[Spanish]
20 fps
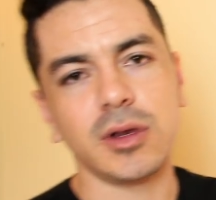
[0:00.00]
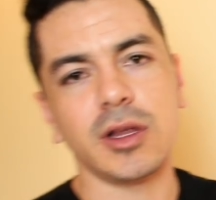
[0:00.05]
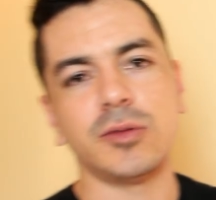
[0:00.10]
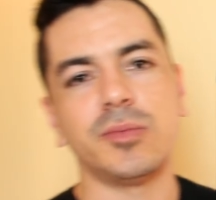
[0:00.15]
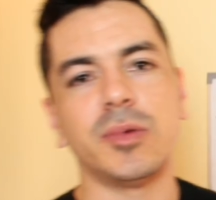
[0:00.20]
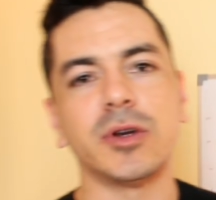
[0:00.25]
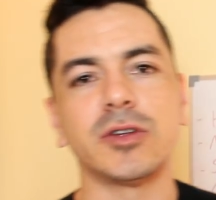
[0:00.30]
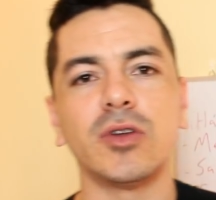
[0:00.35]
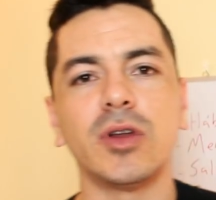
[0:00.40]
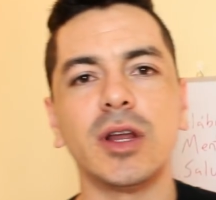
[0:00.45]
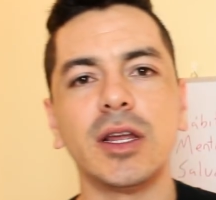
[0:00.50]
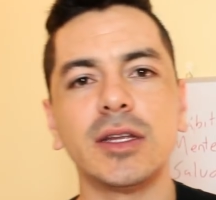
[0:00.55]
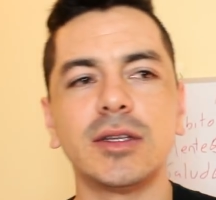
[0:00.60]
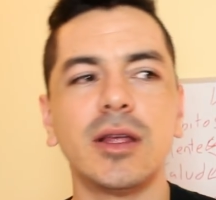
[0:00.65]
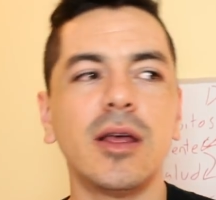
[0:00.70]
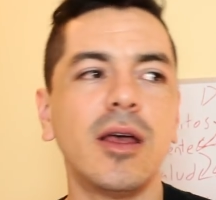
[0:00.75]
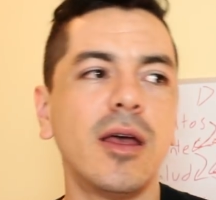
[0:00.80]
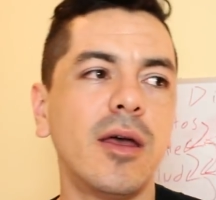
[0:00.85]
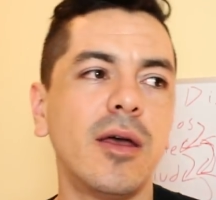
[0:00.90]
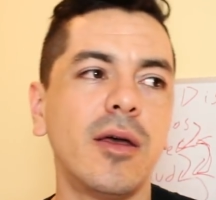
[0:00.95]
Las
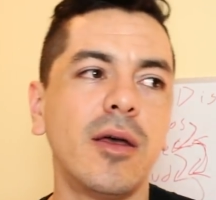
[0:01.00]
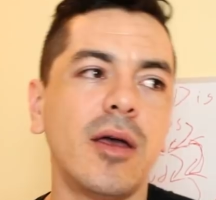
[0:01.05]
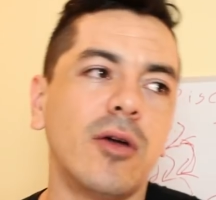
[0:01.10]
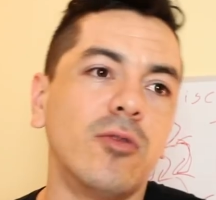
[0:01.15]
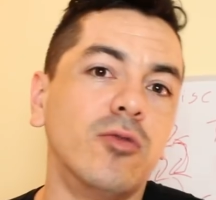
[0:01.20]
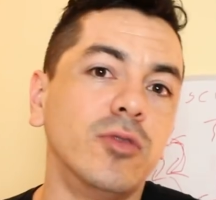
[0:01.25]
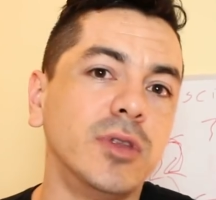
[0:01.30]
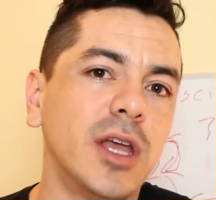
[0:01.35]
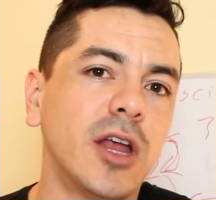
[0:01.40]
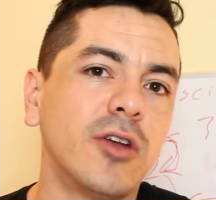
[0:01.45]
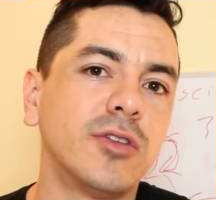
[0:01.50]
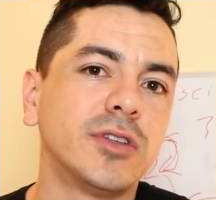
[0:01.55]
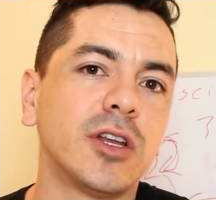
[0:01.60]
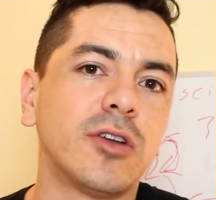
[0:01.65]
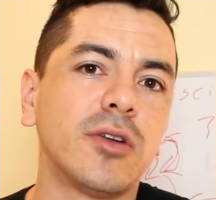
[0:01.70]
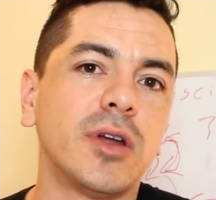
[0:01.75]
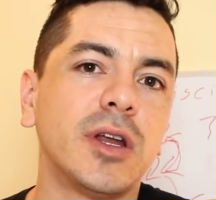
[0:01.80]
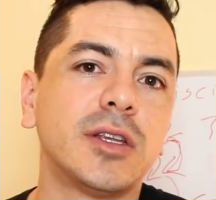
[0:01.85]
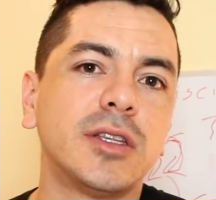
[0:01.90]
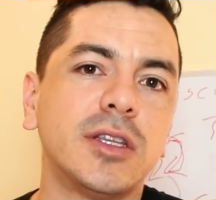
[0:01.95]
personas un día no
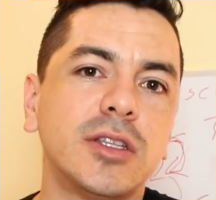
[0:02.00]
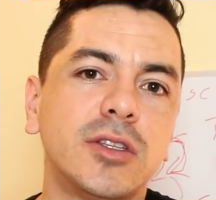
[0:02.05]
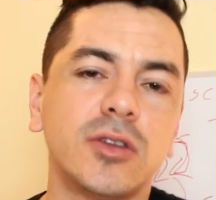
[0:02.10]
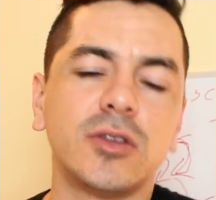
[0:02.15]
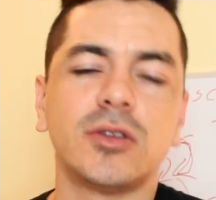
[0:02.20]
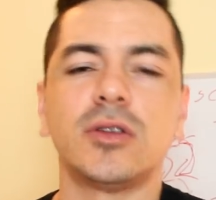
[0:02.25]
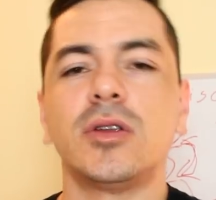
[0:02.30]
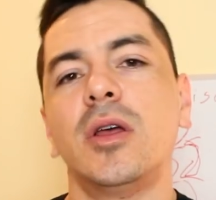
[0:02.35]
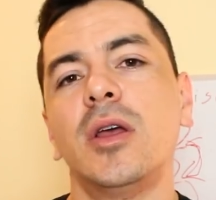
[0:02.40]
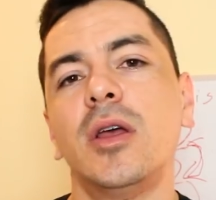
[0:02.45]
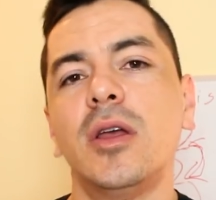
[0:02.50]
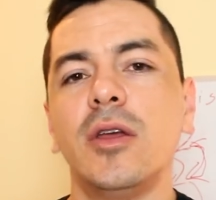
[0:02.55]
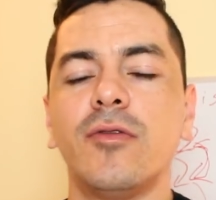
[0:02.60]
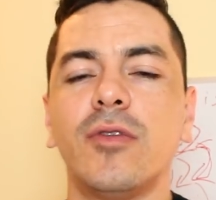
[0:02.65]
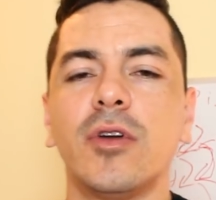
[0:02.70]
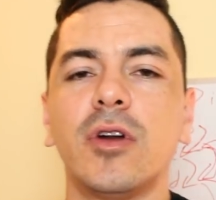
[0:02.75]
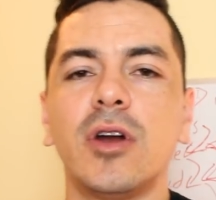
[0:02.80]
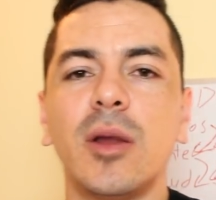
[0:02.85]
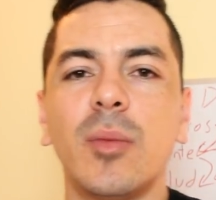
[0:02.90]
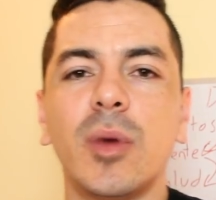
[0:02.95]
hicieron ejercicios,
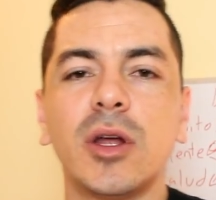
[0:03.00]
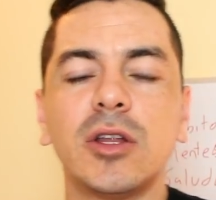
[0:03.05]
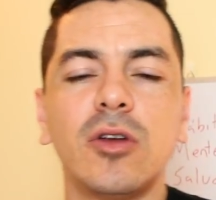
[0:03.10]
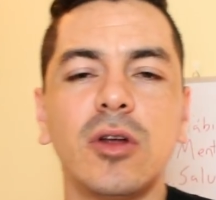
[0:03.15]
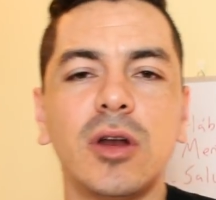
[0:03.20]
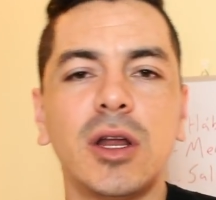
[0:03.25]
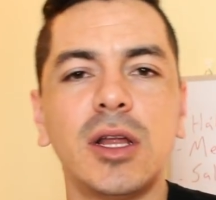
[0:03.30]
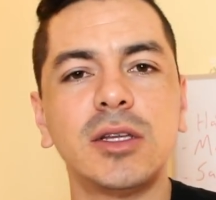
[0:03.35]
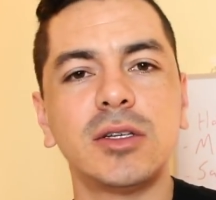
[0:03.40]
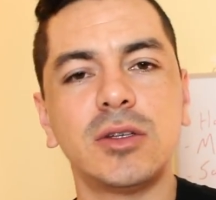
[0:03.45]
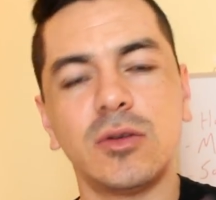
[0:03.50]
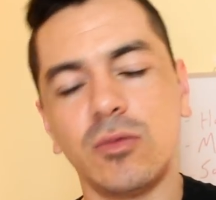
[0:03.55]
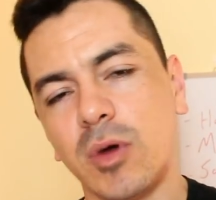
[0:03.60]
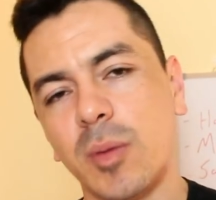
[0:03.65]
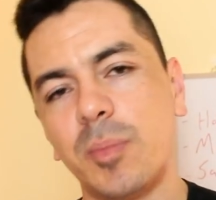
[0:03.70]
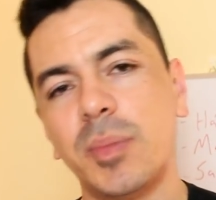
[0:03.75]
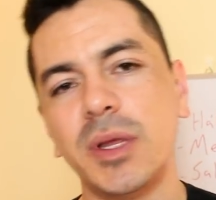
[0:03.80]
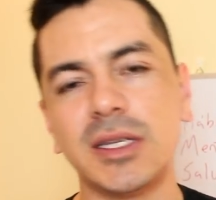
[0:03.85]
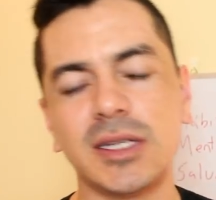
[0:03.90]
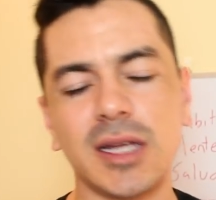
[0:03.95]
fueron a McDonald's o
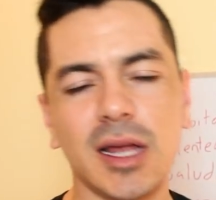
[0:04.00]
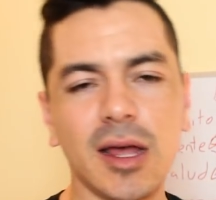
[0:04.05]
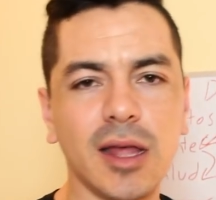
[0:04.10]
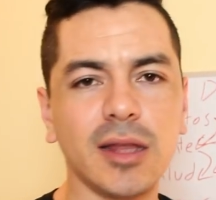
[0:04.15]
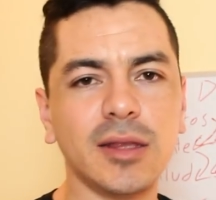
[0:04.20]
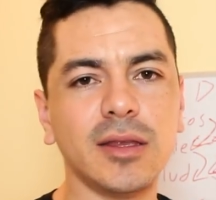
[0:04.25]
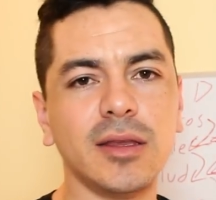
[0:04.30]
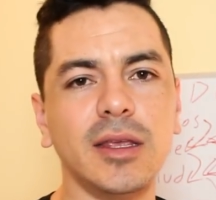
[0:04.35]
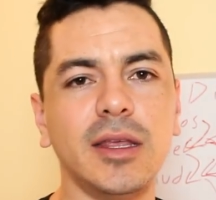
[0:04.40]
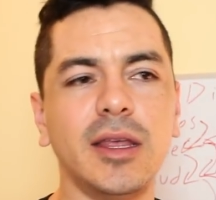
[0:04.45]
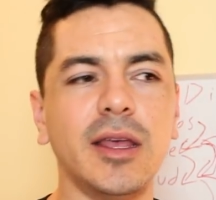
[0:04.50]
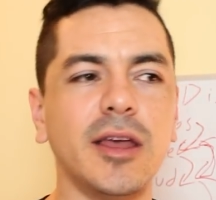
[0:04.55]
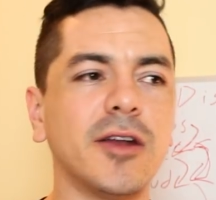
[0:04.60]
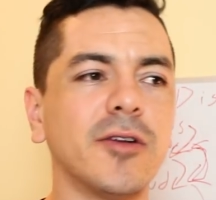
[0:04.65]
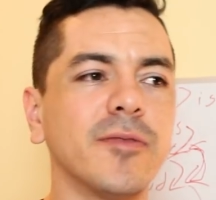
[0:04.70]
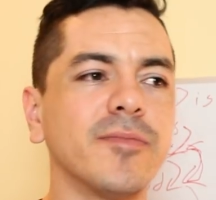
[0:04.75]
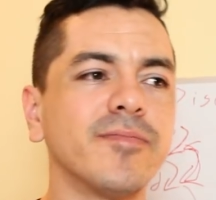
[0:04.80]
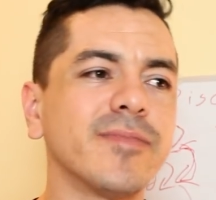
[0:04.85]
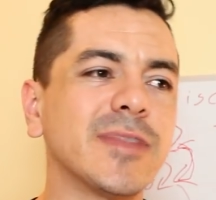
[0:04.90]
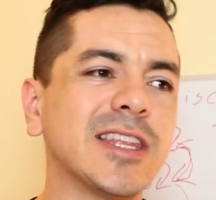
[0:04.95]
a Pizza Hut y
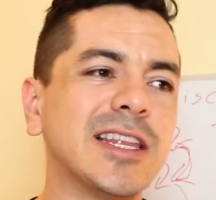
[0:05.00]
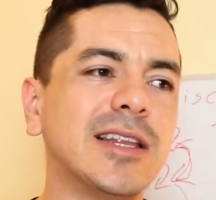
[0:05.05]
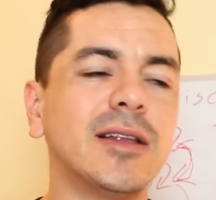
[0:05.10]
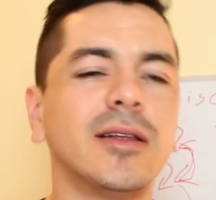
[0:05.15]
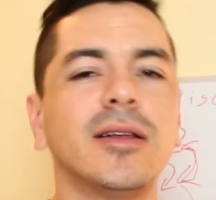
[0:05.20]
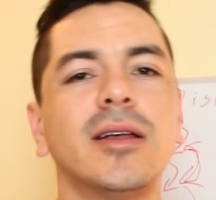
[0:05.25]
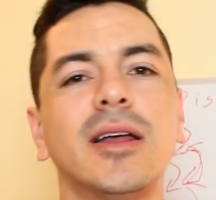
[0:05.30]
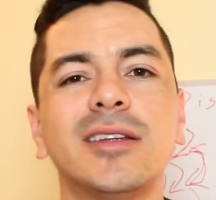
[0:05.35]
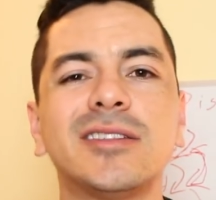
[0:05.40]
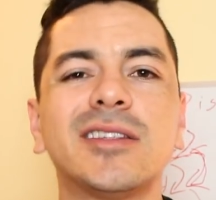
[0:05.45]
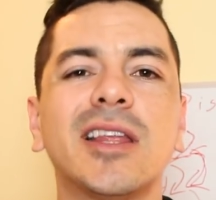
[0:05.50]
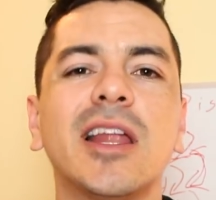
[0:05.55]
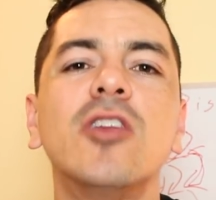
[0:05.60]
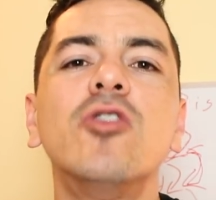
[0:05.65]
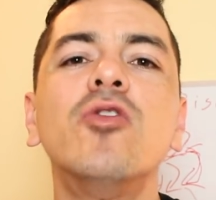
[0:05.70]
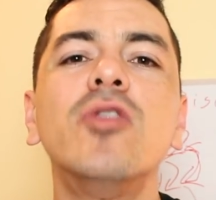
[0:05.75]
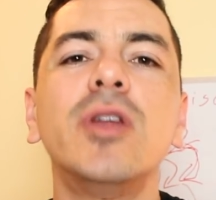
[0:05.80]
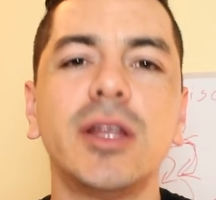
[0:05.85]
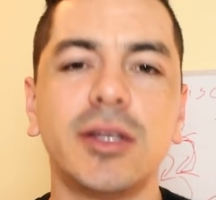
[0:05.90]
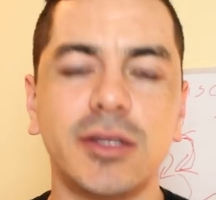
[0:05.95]
dijeron, ah, hasta el
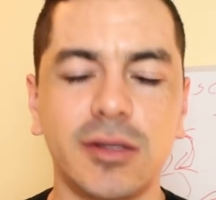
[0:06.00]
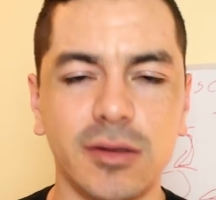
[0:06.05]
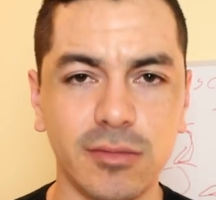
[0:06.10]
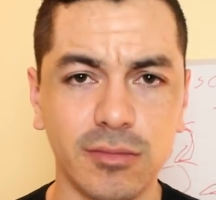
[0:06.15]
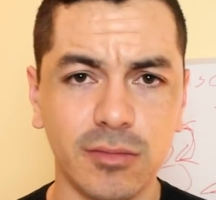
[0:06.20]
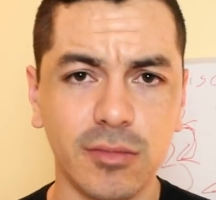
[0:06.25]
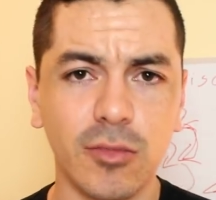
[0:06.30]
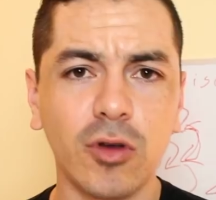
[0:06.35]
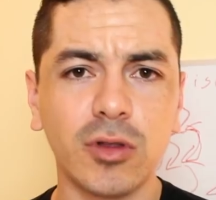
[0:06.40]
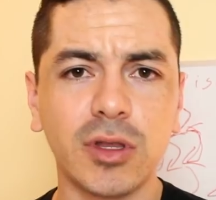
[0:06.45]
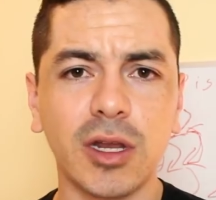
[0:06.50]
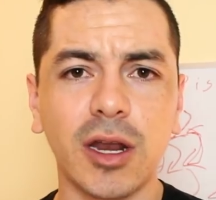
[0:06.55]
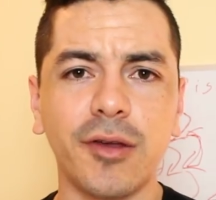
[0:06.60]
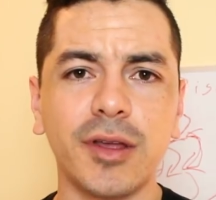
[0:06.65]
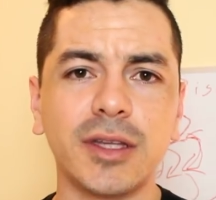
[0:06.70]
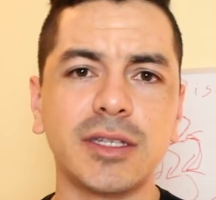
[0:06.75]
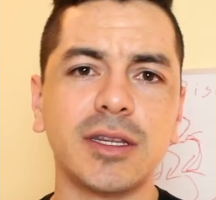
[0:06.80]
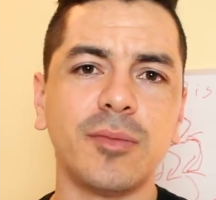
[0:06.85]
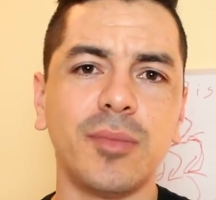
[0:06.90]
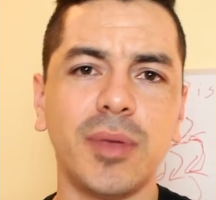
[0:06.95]
lunes otra
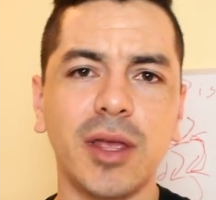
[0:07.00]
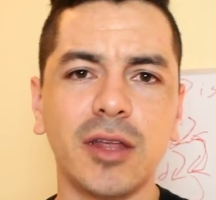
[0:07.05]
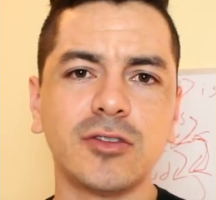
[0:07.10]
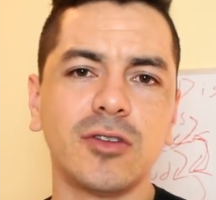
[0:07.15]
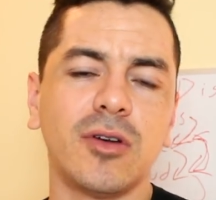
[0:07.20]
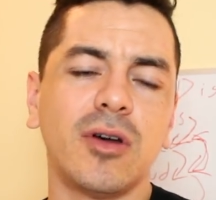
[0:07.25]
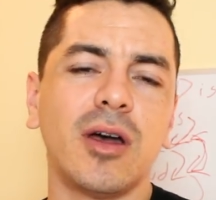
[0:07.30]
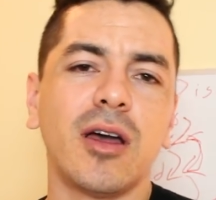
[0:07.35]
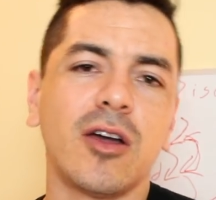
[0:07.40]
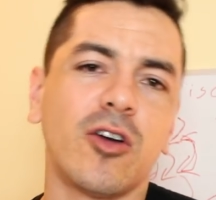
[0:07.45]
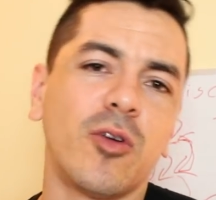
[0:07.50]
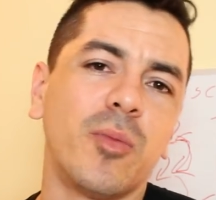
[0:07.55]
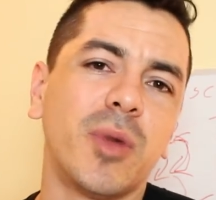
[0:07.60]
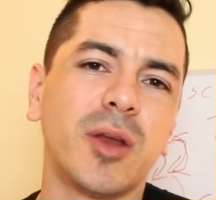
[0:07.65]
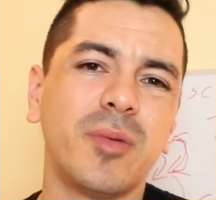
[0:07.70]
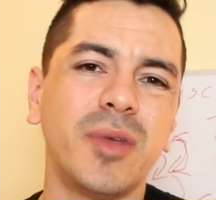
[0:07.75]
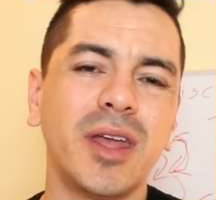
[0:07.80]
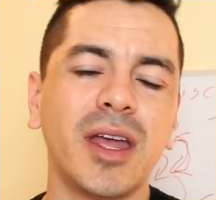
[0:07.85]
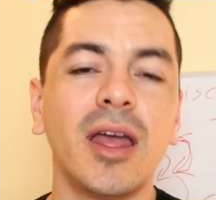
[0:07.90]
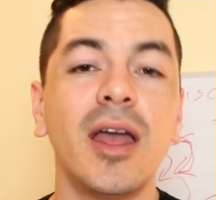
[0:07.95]
vez empiezo a
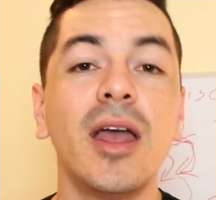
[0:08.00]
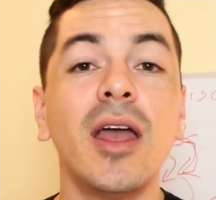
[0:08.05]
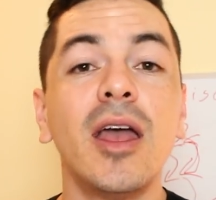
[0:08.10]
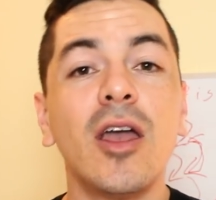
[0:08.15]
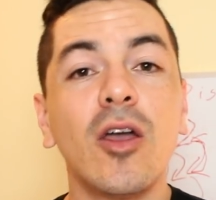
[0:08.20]
comer bien,